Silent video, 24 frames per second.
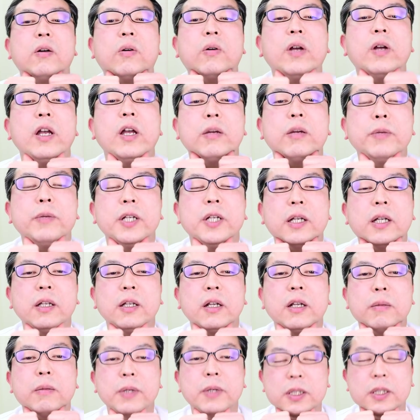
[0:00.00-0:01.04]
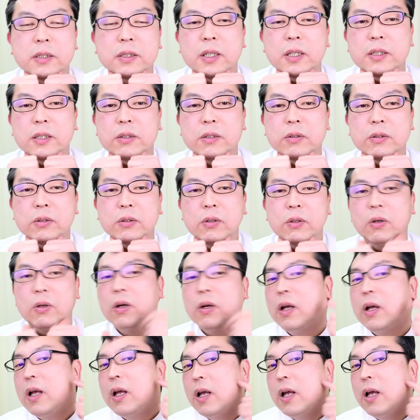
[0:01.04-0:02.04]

親指だけでマッサージすると、